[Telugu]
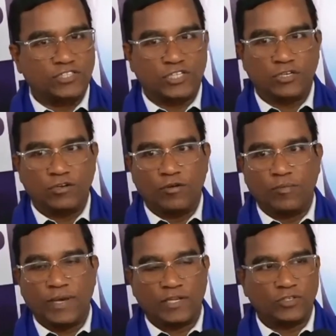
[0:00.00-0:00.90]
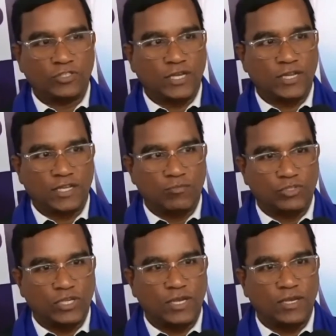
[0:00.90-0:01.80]
అధ్యక్షులు పరంజ్యోతి గారికి
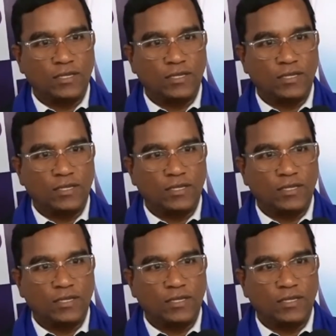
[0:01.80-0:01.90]
ముందుగా